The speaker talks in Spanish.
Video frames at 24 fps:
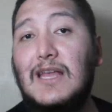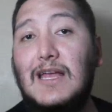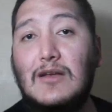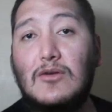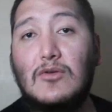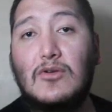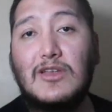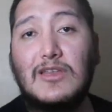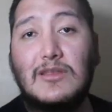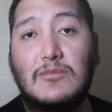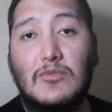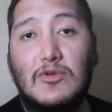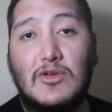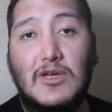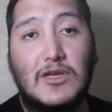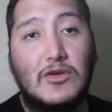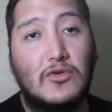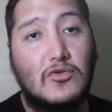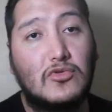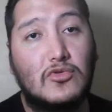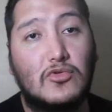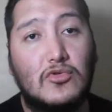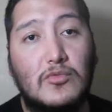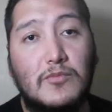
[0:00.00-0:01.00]
algoritmo de
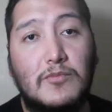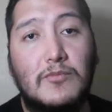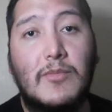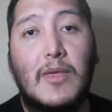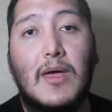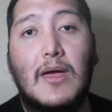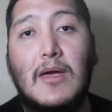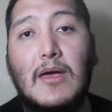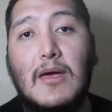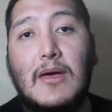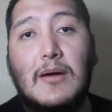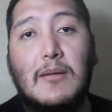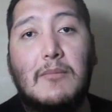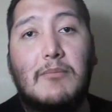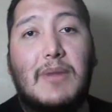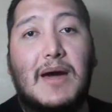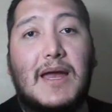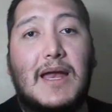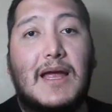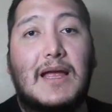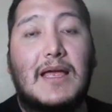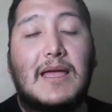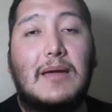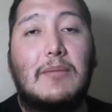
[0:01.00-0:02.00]
YouTube
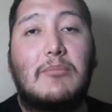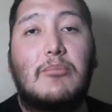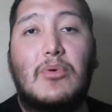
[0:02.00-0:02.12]
para que